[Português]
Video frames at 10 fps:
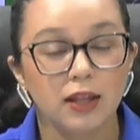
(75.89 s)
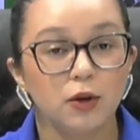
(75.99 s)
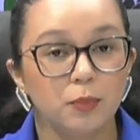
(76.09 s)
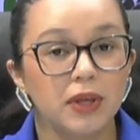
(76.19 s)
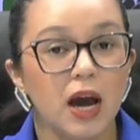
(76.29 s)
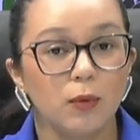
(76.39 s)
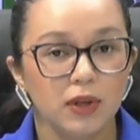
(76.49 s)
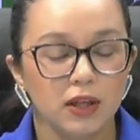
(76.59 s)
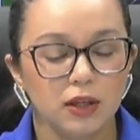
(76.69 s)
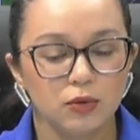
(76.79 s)
entre o
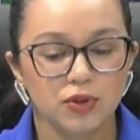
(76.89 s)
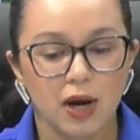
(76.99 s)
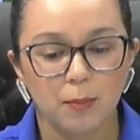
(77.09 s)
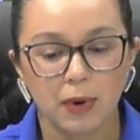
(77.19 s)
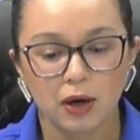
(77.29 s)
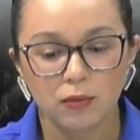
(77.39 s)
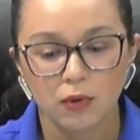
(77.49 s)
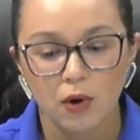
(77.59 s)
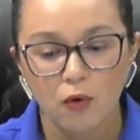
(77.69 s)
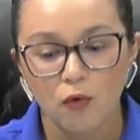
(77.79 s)
Piauí e o Japão